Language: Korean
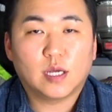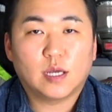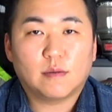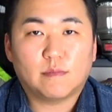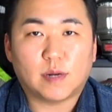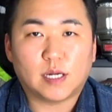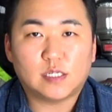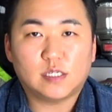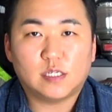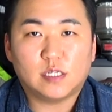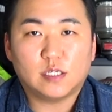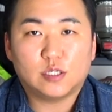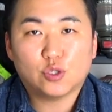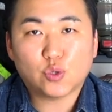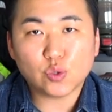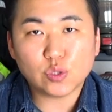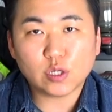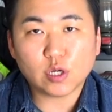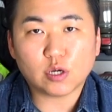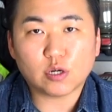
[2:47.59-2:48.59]
마치
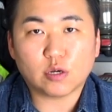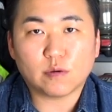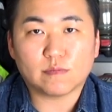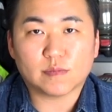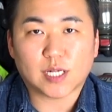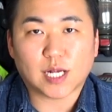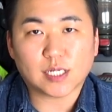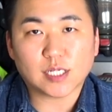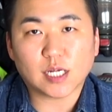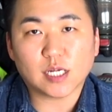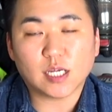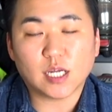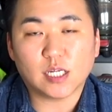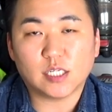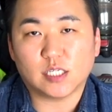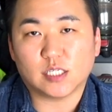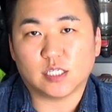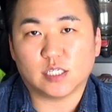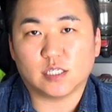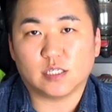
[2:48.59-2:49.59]
초처럼
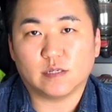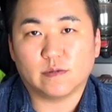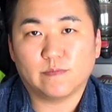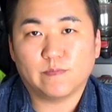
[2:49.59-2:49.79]
딱딱해지는